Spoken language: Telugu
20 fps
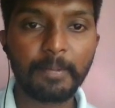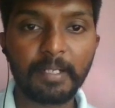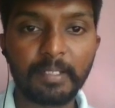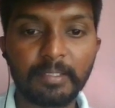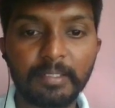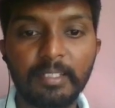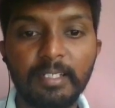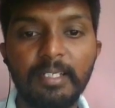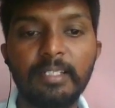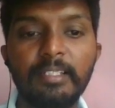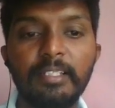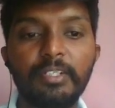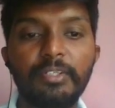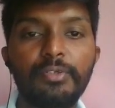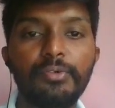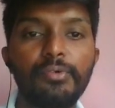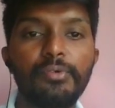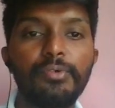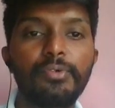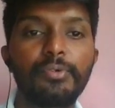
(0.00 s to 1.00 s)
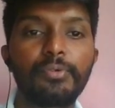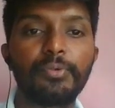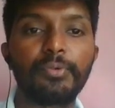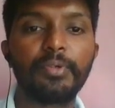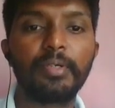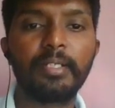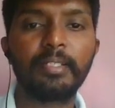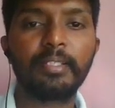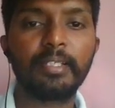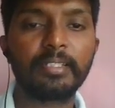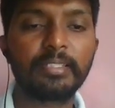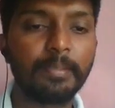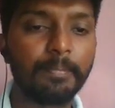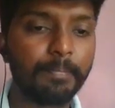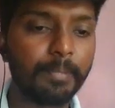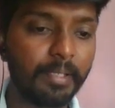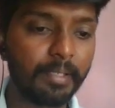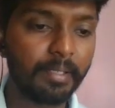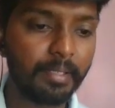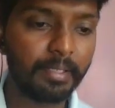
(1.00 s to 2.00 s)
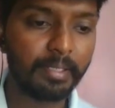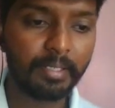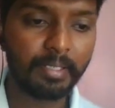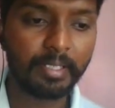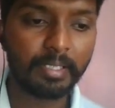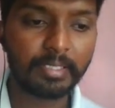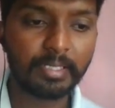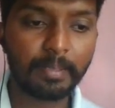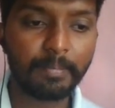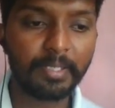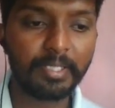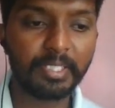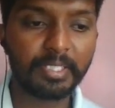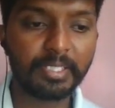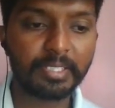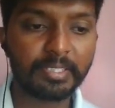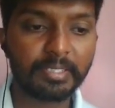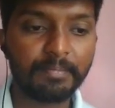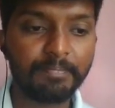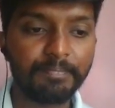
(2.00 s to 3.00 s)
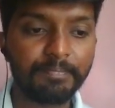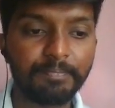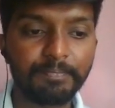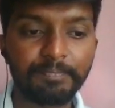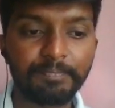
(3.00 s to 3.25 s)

రన్ అంతే ట్రూ ట్రూ అంతే సింపుల్ సబ్మిట్ చేసేద్దాం